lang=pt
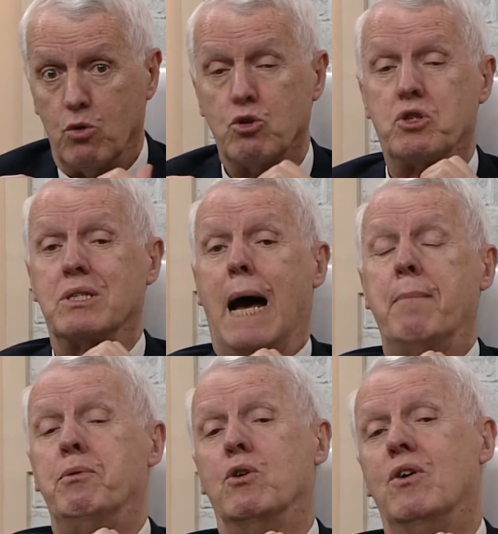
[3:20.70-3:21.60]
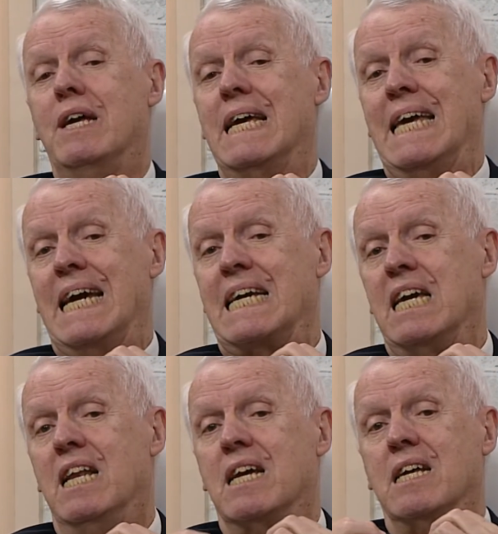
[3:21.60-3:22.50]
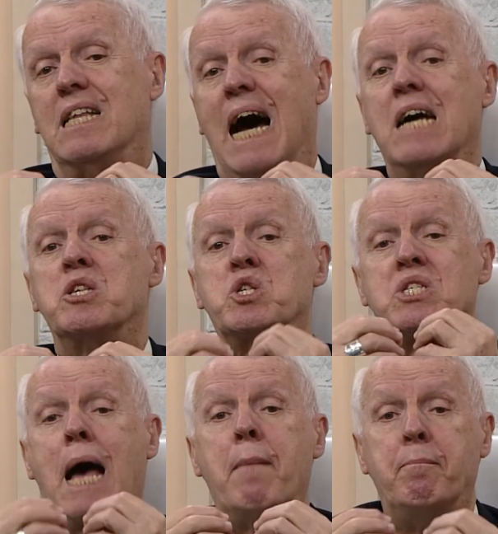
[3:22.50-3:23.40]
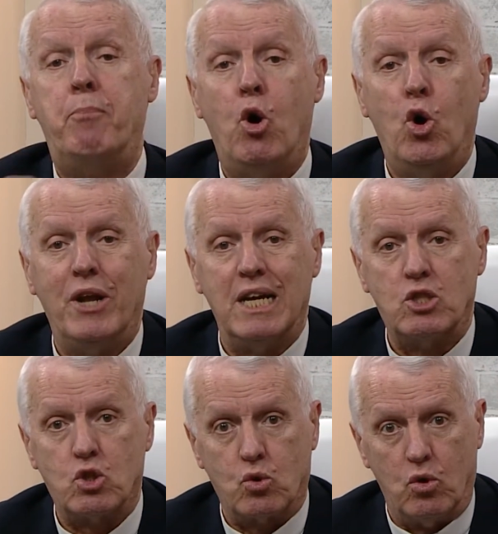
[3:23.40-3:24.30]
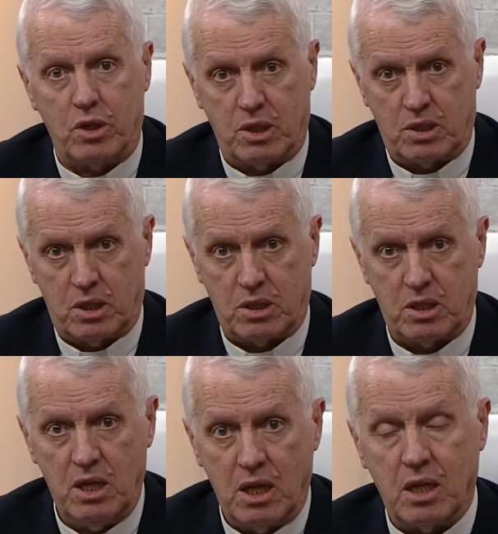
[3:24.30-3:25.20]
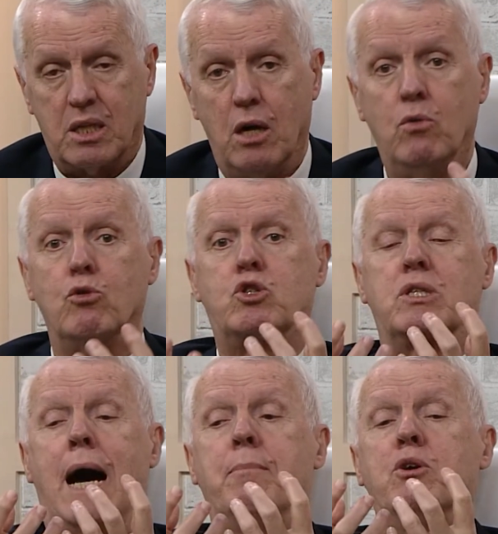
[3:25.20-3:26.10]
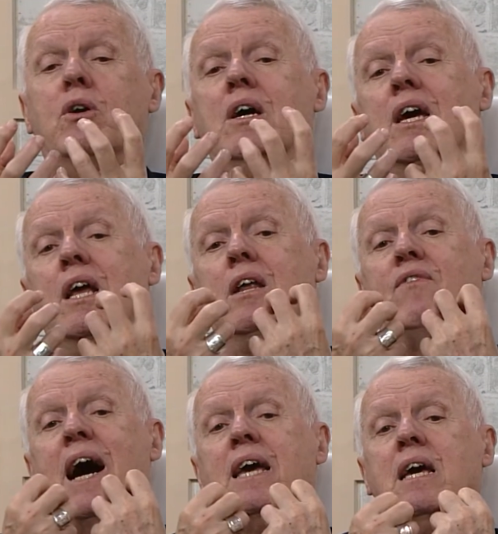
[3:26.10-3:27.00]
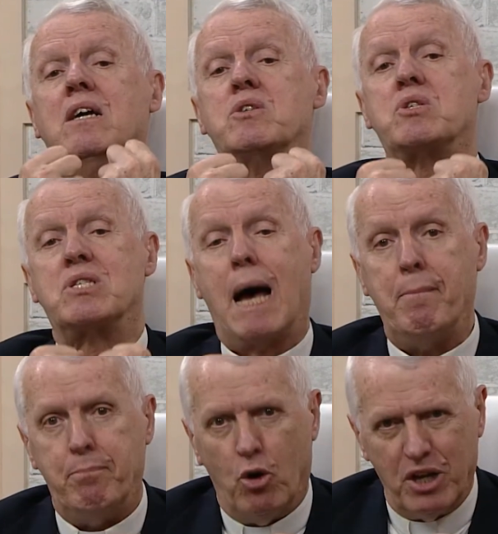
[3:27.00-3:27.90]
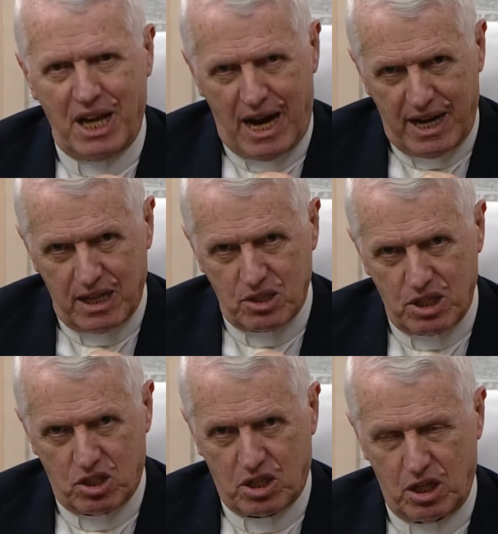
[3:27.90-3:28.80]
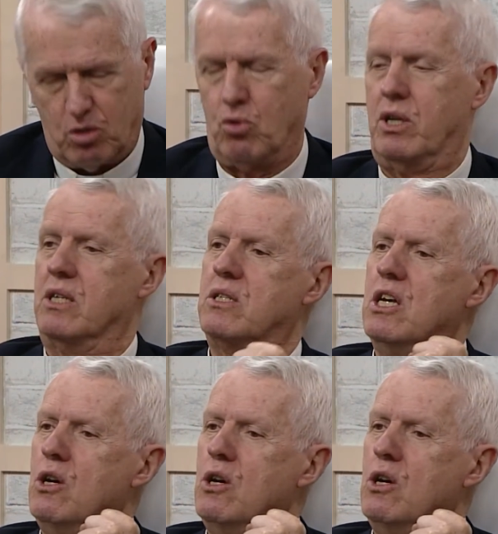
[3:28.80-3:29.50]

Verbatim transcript: o sábio é aquele que dá sabor às coisas. Então, o sábio, ele vai saborear as escrituras.